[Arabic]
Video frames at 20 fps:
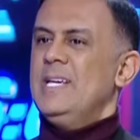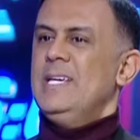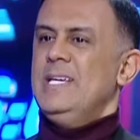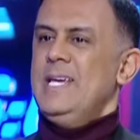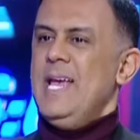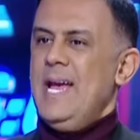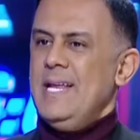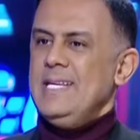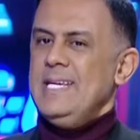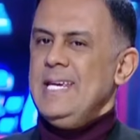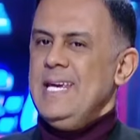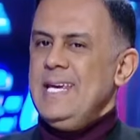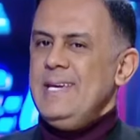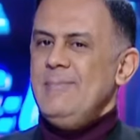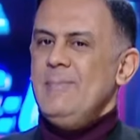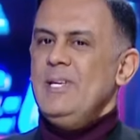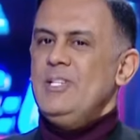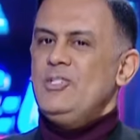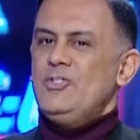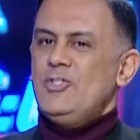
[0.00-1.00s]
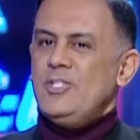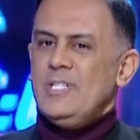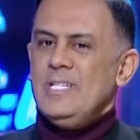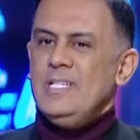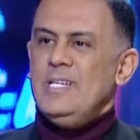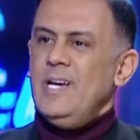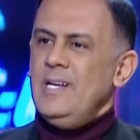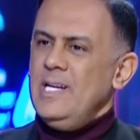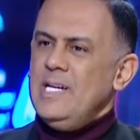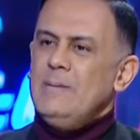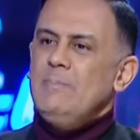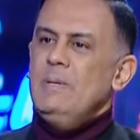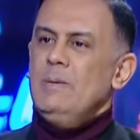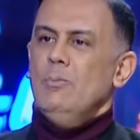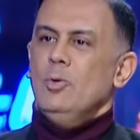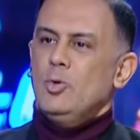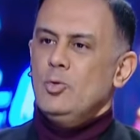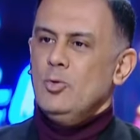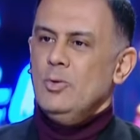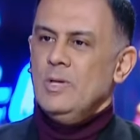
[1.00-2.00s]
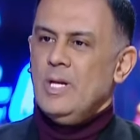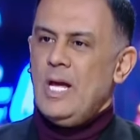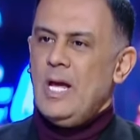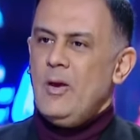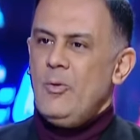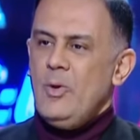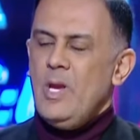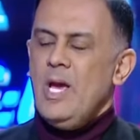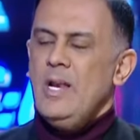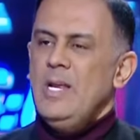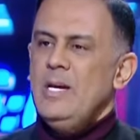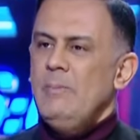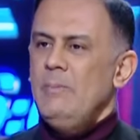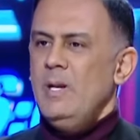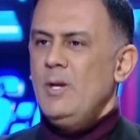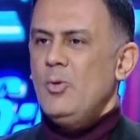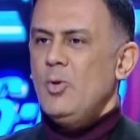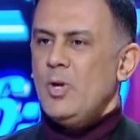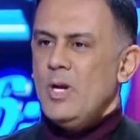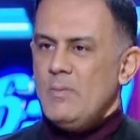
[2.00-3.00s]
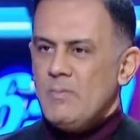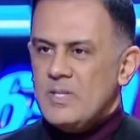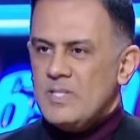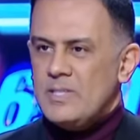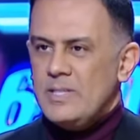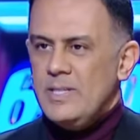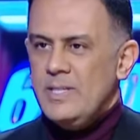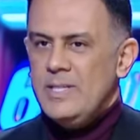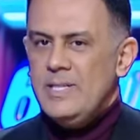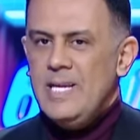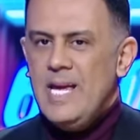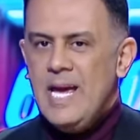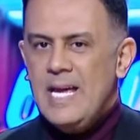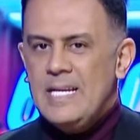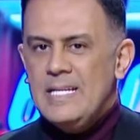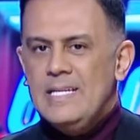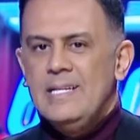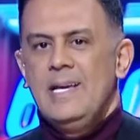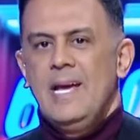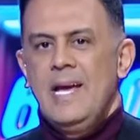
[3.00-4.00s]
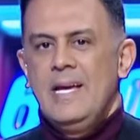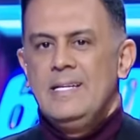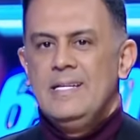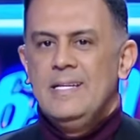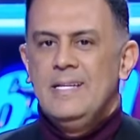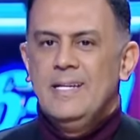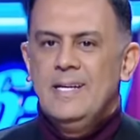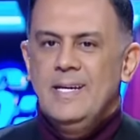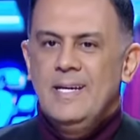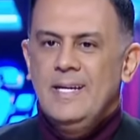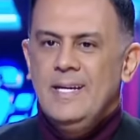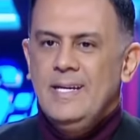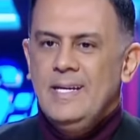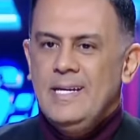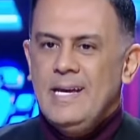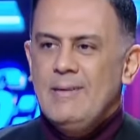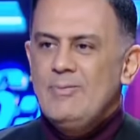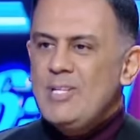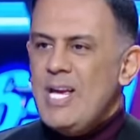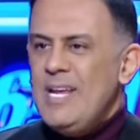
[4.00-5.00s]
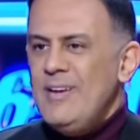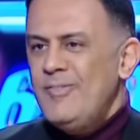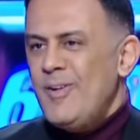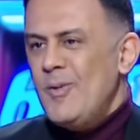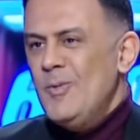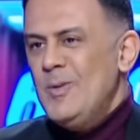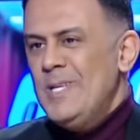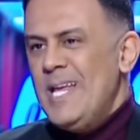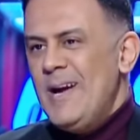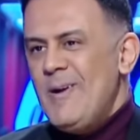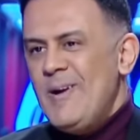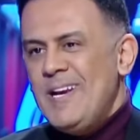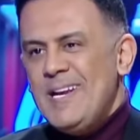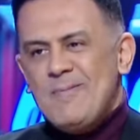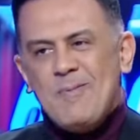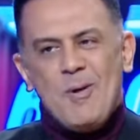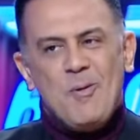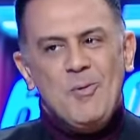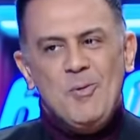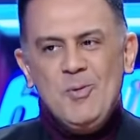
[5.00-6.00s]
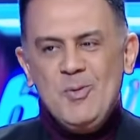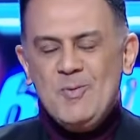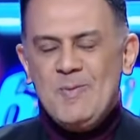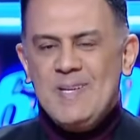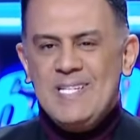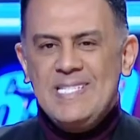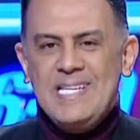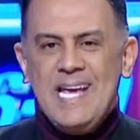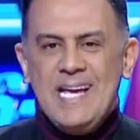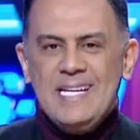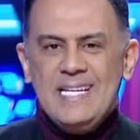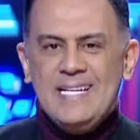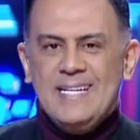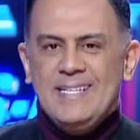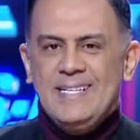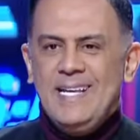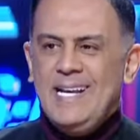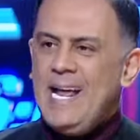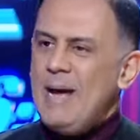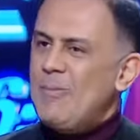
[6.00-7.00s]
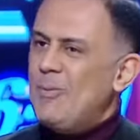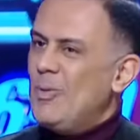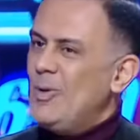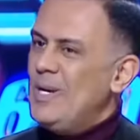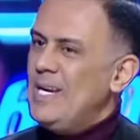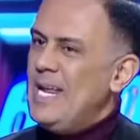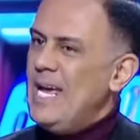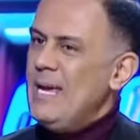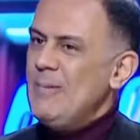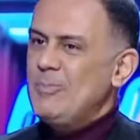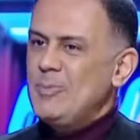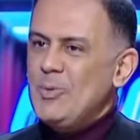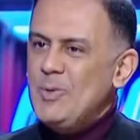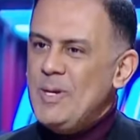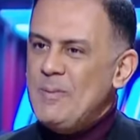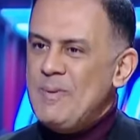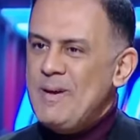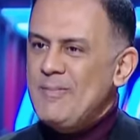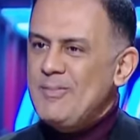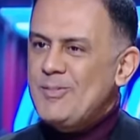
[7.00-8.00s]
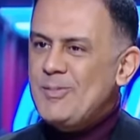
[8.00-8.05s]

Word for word: يعني صحيح. ايمج يليق بالبطوله صحيح يليق بالكره المصريه يعني يعني يعني مش عارف اقول ده ولا ما اقولوش بس يعني نلعب كل نهائي بطوله بقى في